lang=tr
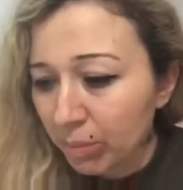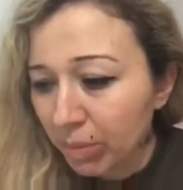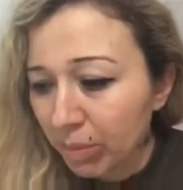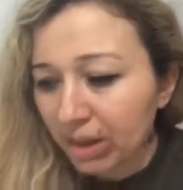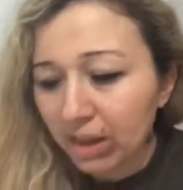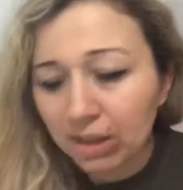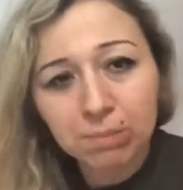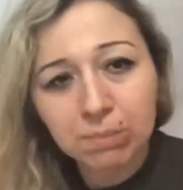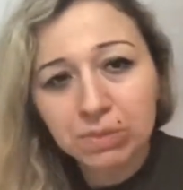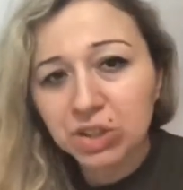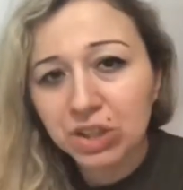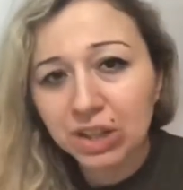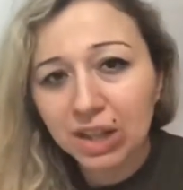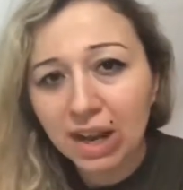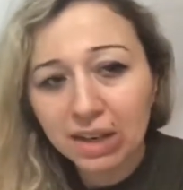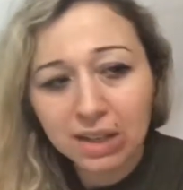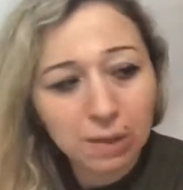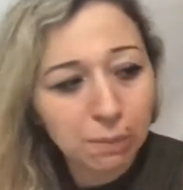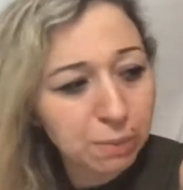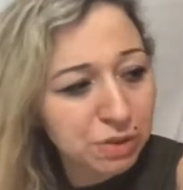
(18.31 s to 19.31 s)
Bakalım bir
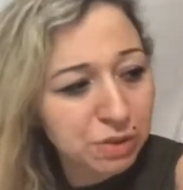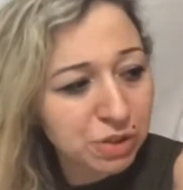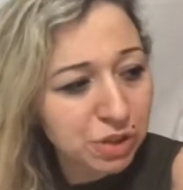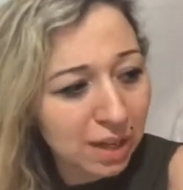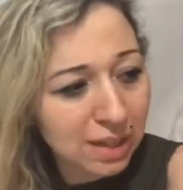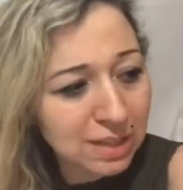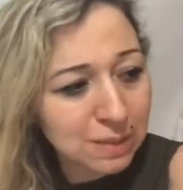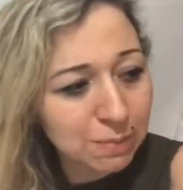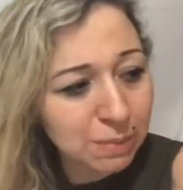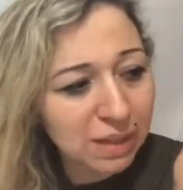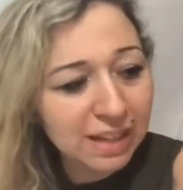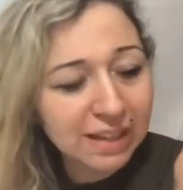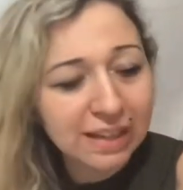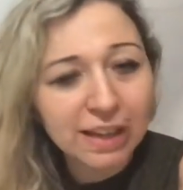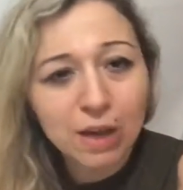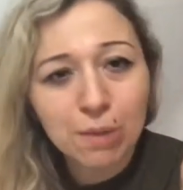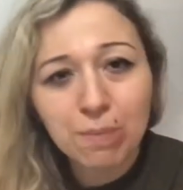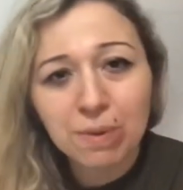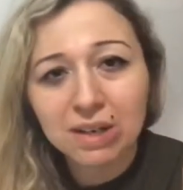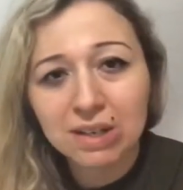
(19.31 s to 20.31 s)
şeyler yapacağız. şey
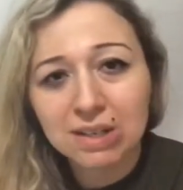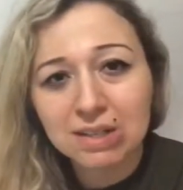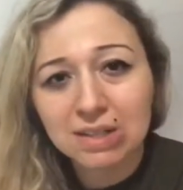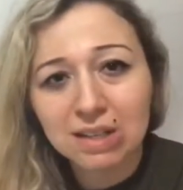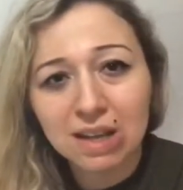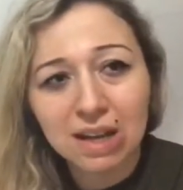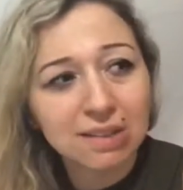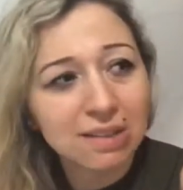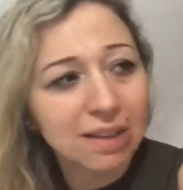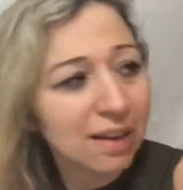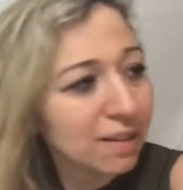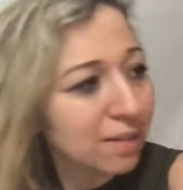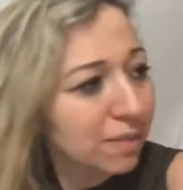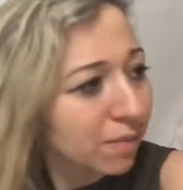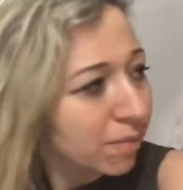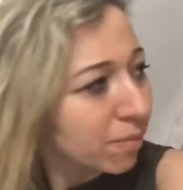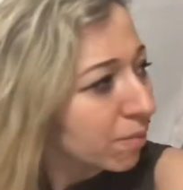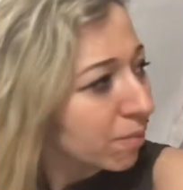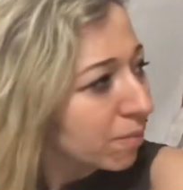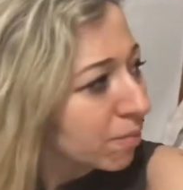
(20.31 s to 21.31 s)
Birlikte yaparız Ben zaten. de
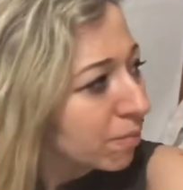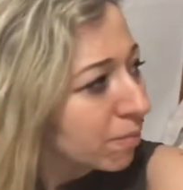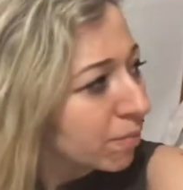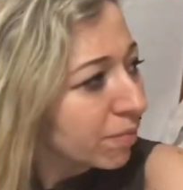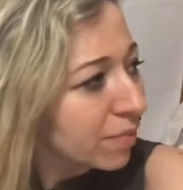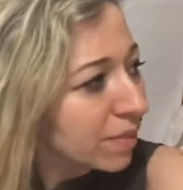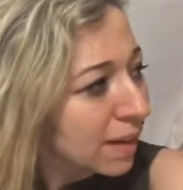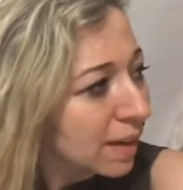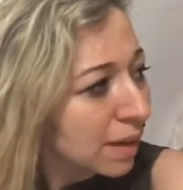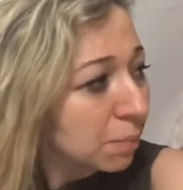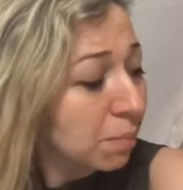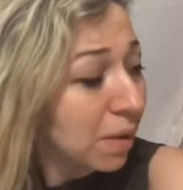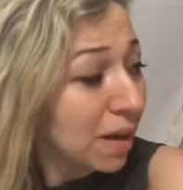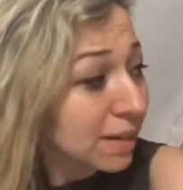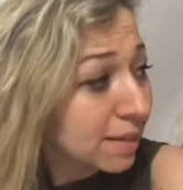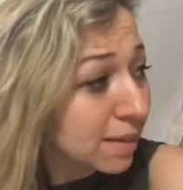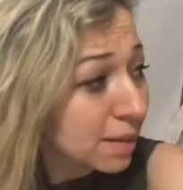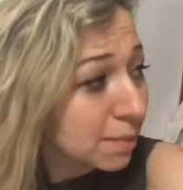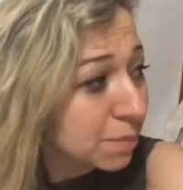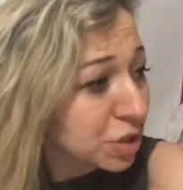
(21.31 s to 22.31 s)
fark ettim de ne yapayım?
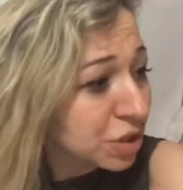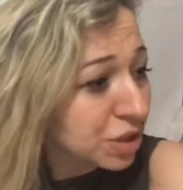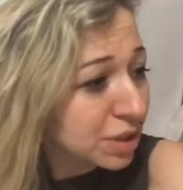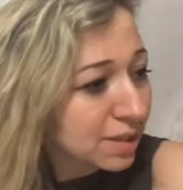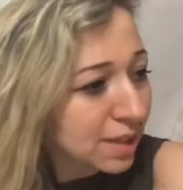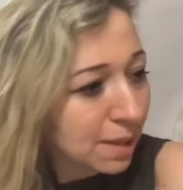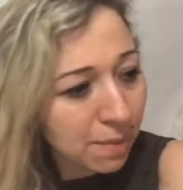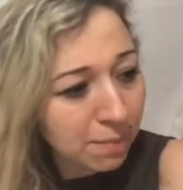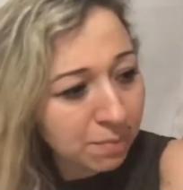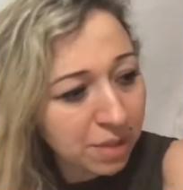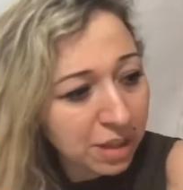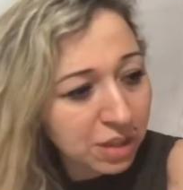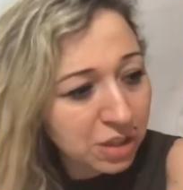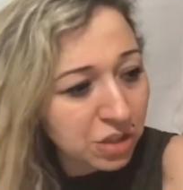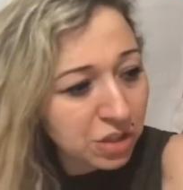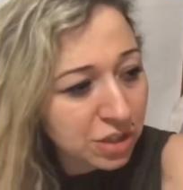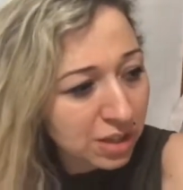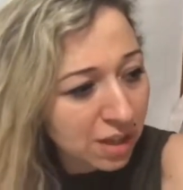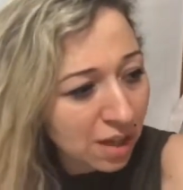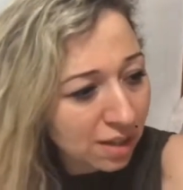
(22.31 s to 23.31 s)
Patlamıştır tamam
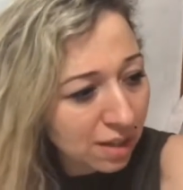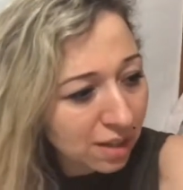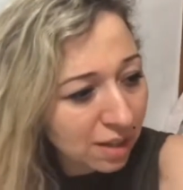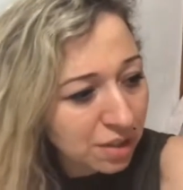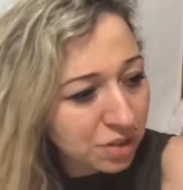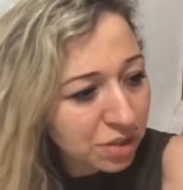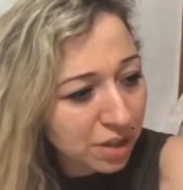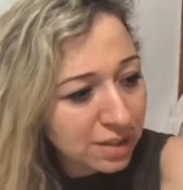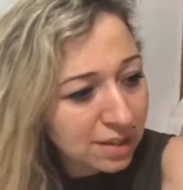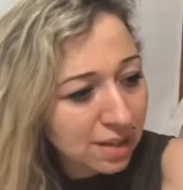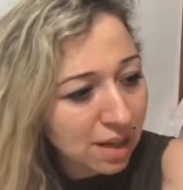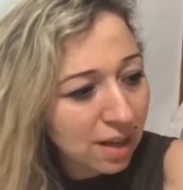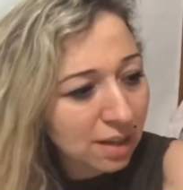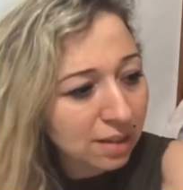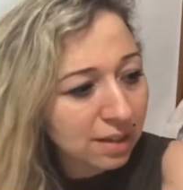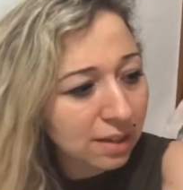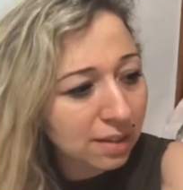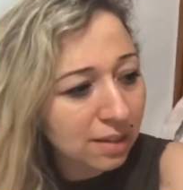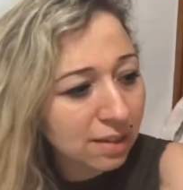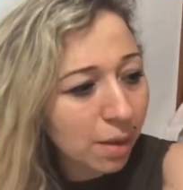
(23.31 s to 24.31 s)
değişir arkadaşlar
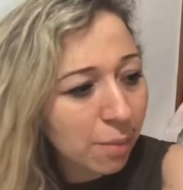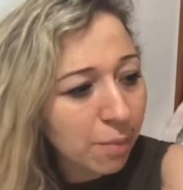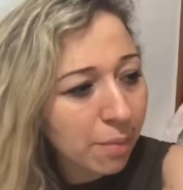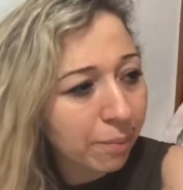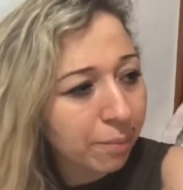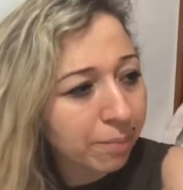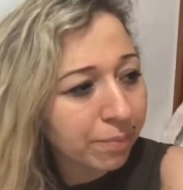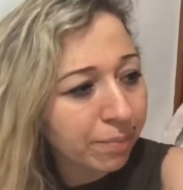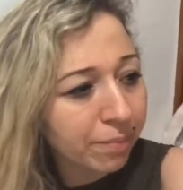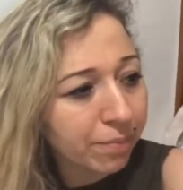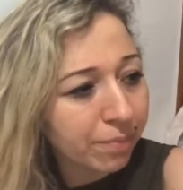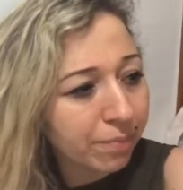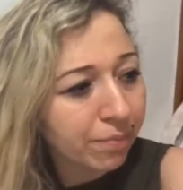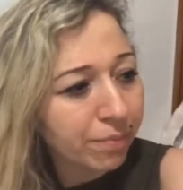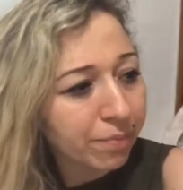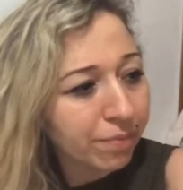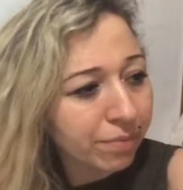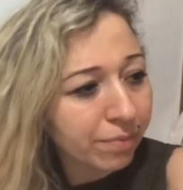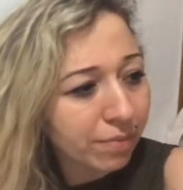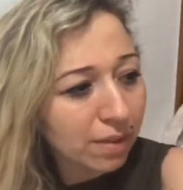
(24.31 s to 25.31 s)
sakin tamam.
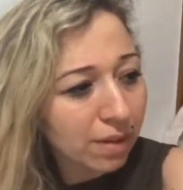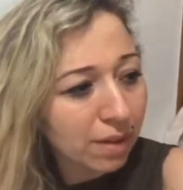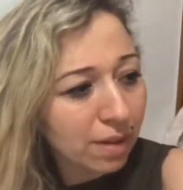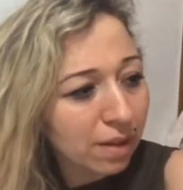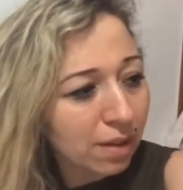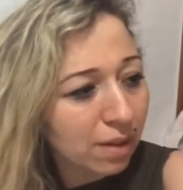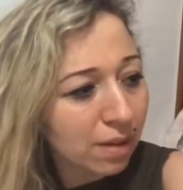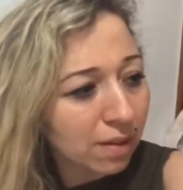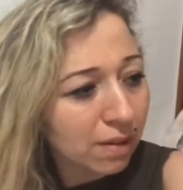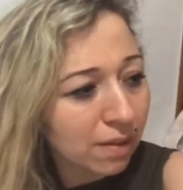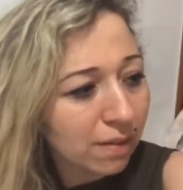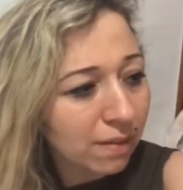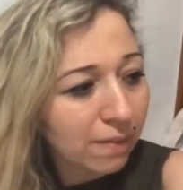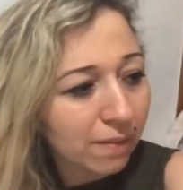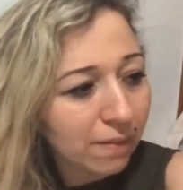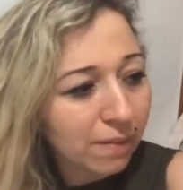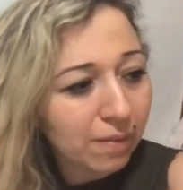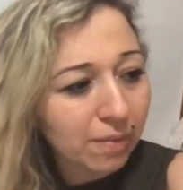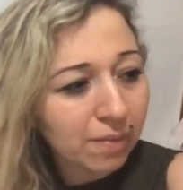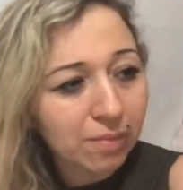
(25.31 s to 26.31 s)
Neyse bak kavga etme
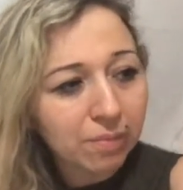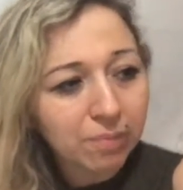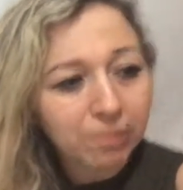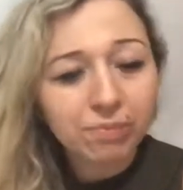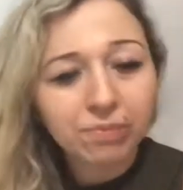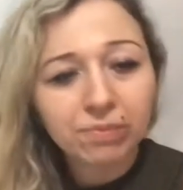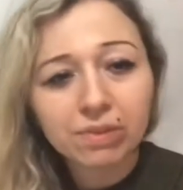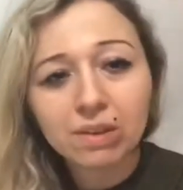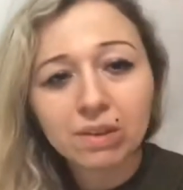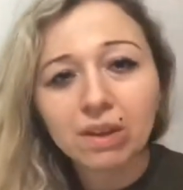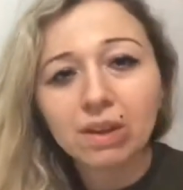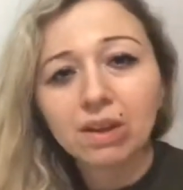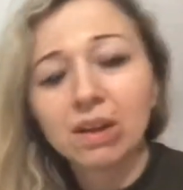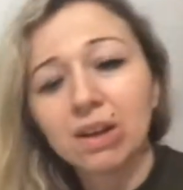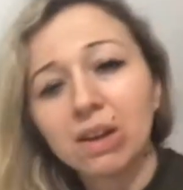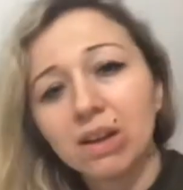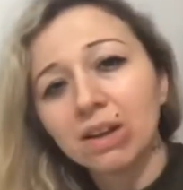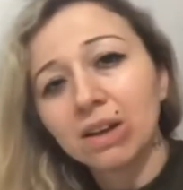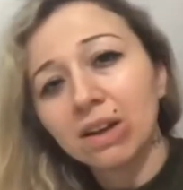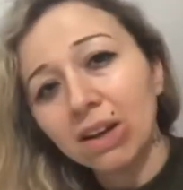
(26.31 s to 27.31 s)
zaten şu an
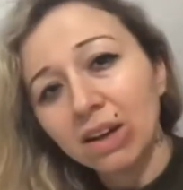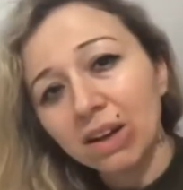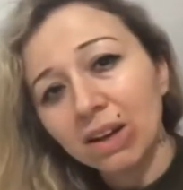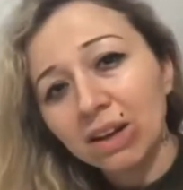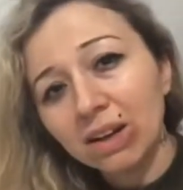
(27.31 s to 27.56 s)
çekimde.